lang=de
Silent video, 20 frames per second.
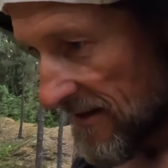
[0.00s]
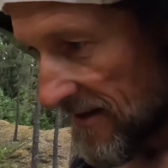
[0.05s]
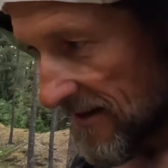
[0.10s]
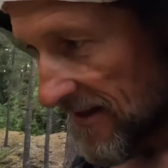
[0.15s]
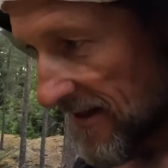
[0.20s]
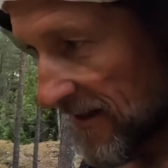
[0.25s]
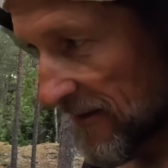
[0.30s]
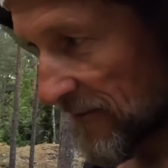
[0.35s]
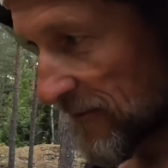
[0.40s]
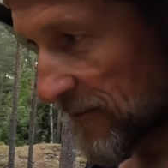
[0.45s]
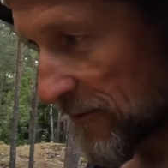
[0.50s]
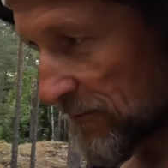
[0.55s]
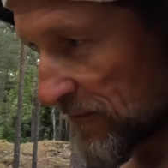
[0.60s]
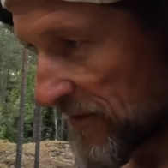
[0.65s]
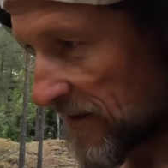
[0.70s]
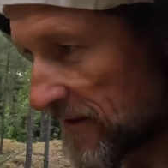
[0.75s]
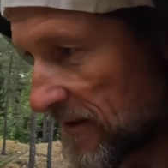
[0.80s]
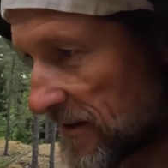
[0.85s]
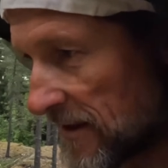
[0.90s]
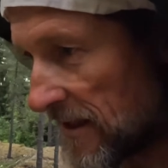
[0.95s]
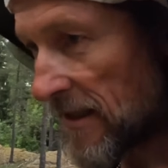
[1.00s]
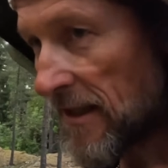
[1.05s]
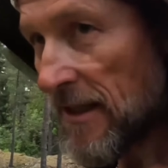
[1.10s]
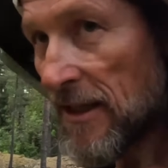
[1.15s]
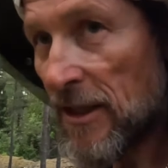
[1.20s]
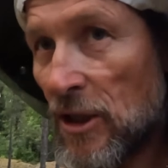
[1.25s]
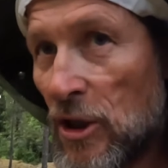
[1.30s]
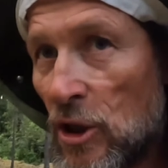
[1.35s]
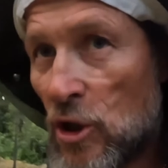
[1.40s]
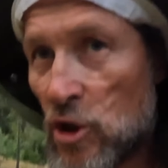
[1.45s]
irgendwo ein bisschen
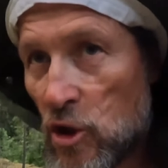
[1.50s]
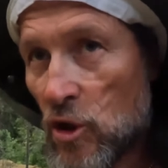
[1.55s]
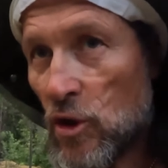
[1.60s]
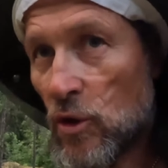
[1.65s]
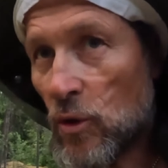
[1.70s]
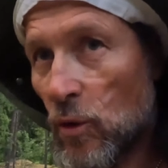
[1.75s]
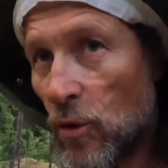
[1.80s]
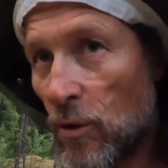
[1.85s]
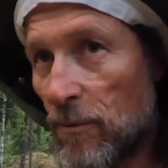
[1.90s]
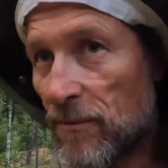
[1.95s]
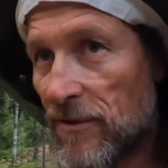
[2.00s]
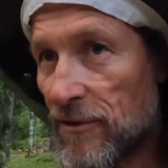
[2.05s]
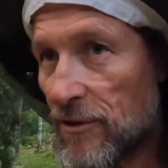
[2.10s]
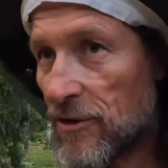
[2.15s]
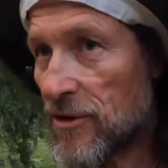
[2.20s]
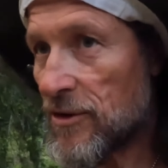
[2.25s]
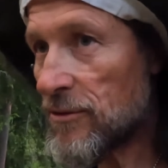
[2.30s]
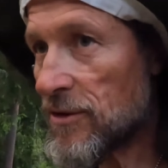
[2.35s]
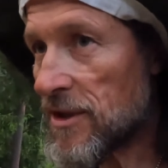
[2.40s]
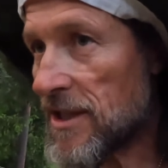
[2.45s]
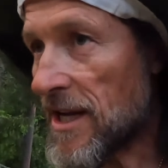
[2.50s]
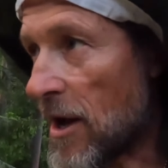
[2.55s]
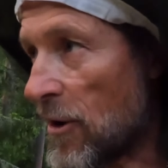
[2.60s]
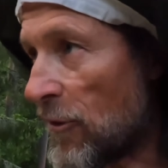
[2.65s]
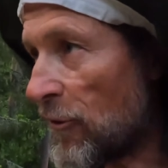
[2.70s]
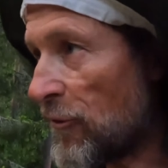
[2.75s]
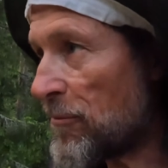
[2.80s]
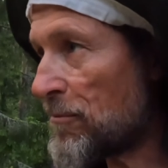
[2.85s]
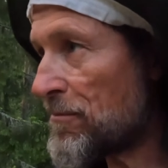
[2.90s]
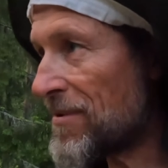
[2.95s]
Strom zwischendurch
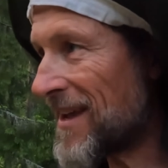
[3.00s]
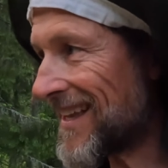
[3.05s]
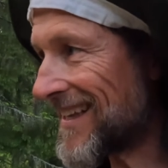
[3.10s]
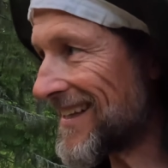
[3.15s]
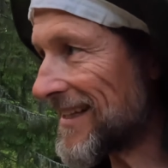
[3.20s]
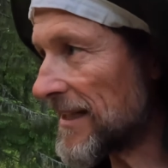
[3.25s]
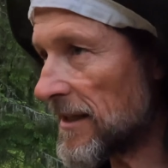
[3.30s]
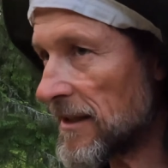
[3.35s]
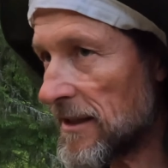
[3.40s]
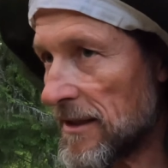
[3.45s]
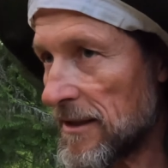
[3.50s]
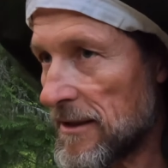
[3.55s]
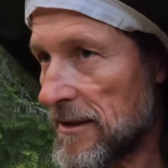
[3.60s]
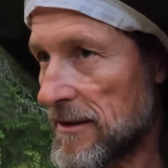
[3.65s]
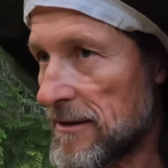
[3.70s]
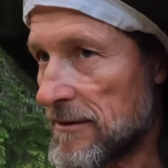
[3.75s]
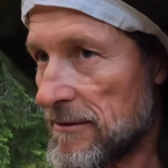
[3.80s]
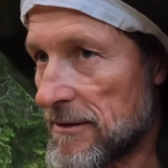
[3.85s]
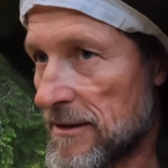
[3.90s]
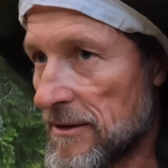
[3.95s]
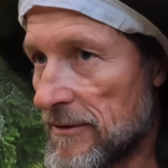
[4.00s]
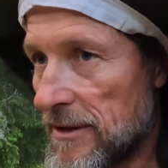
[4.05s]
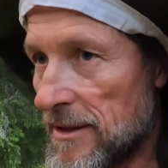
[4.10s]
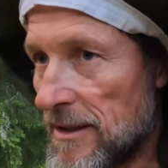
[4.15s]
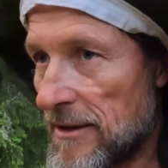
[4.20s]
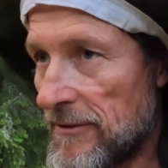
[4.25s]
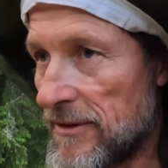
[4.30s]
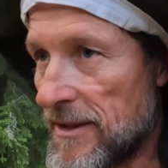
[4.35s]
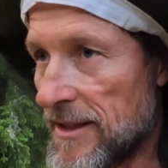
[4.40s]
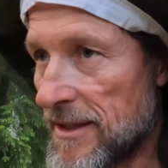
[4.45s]
aufpicken und dann
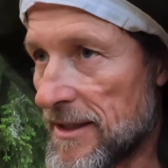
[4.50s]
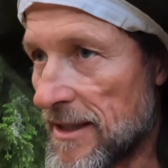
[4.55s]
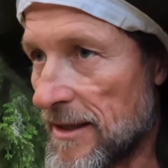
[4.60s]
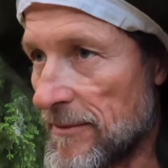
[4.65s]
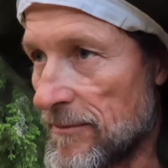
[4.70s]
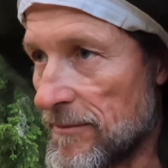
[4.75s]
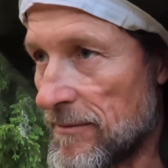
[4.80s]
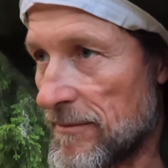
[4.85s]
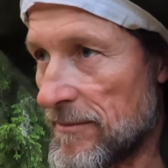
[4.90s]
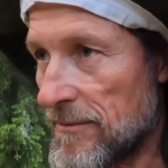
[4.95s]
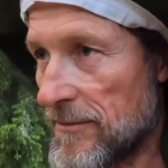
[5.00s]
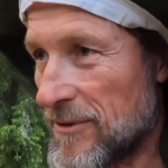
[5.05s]
wieder Wildcampen.